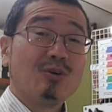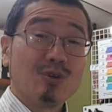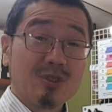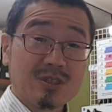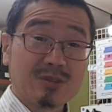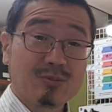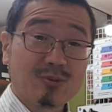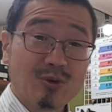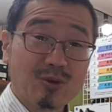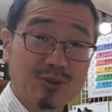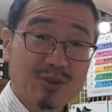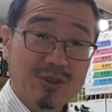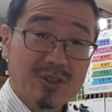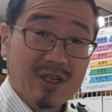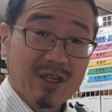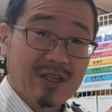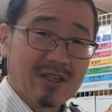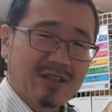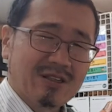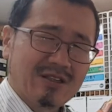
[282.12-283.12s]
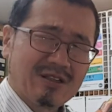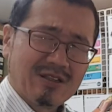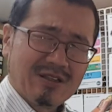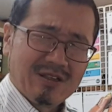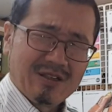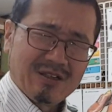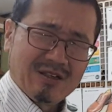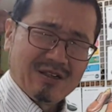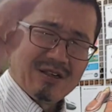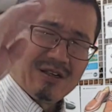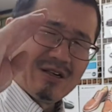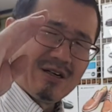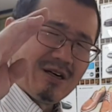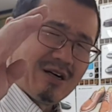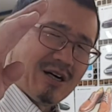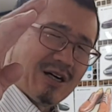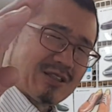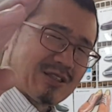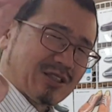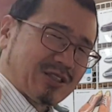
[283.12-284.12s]
本日もご視聴いただき、
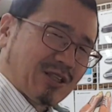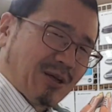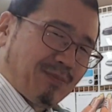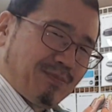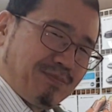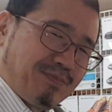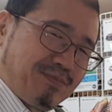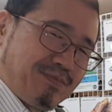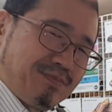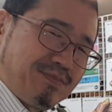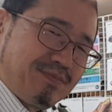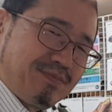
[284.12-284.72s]
あでした。